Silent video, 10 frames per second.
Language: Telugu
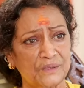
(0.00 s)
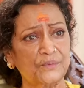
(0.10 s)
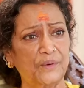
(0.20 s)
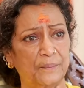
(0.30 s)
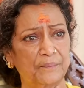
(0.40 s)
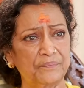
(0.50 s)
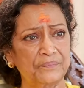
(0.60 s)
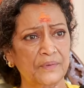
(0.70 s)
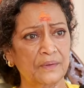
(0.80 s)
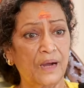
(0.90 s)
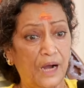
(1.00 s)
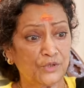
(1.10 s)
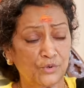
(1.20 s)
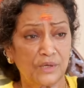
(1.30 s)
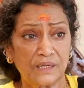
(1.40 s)
తత్వం
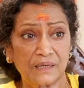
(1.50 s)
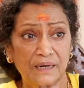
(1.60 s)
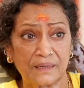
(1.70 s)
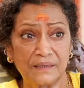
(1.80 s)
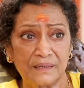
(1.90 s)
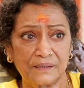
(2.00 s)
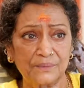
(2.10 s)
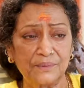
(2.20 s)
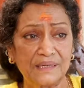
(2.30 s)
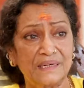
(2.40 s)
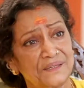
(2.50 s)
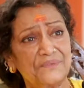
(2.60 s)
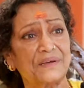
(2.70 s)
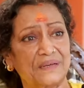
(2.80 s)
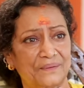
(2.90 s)
అది కూడా అడగనట్టు
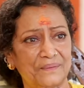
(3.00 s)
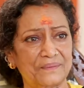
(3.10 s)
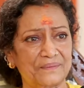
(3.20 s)
ఉండేది వేరు